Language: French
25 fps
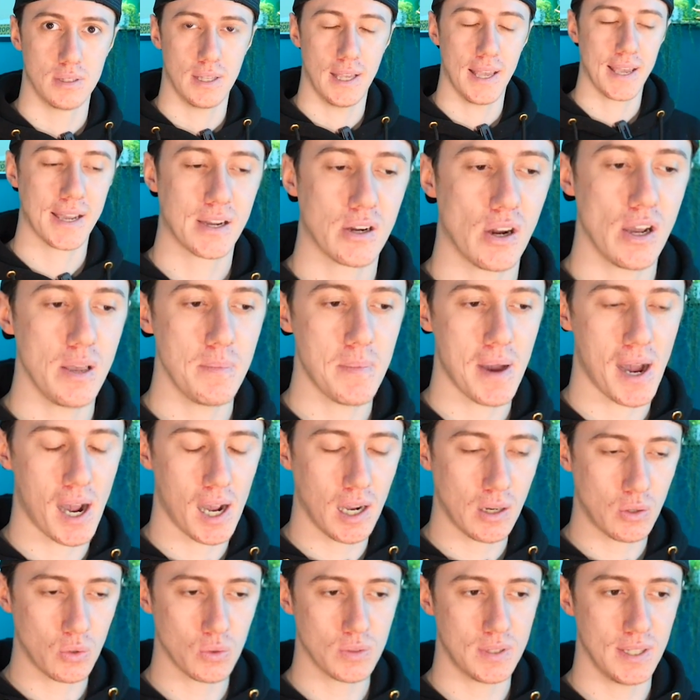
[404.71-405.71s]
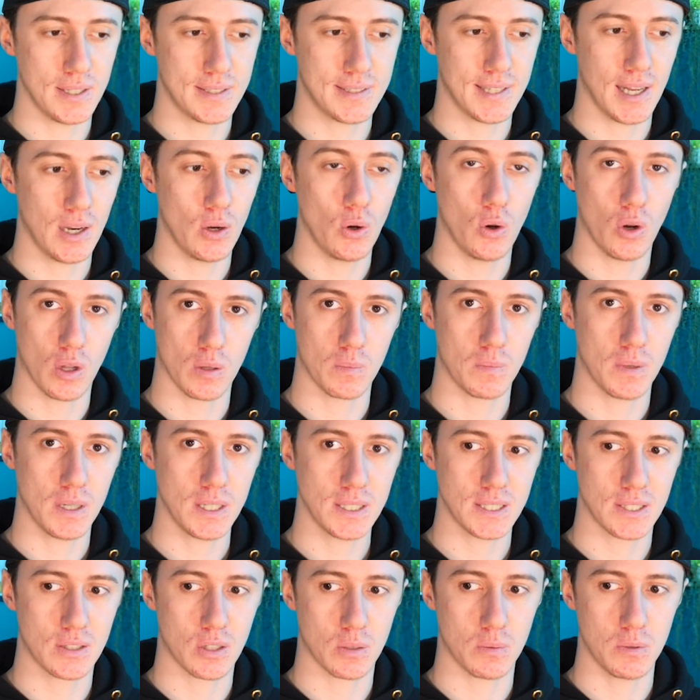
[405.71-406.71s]
Et quand il m'a raconté ça le lendemain,
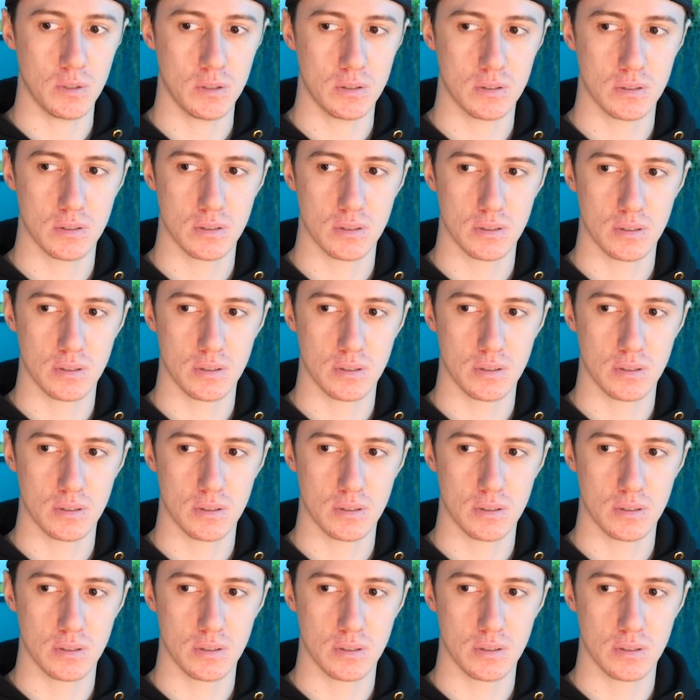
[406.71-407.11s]
j'étais en mode